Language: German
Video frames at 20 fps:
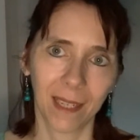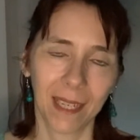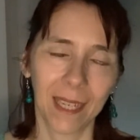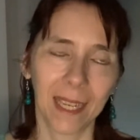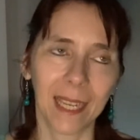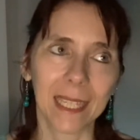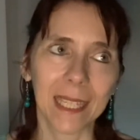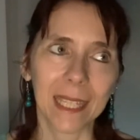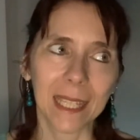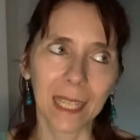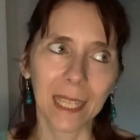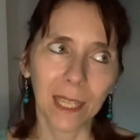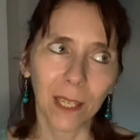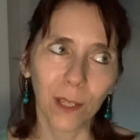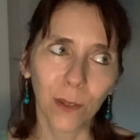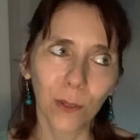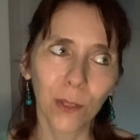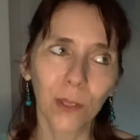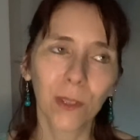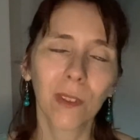Es
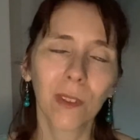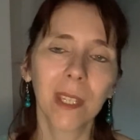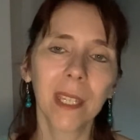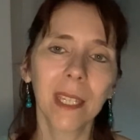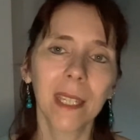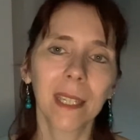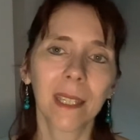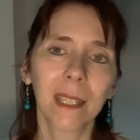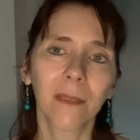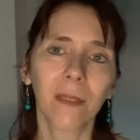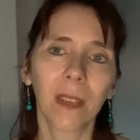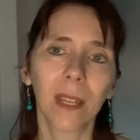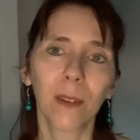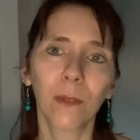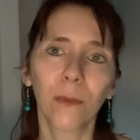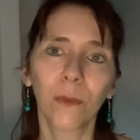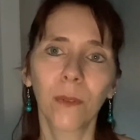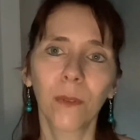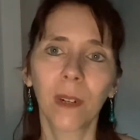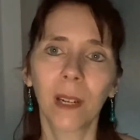nützt nichts, wenn
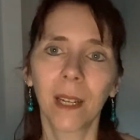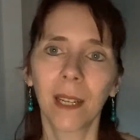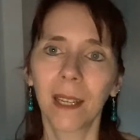du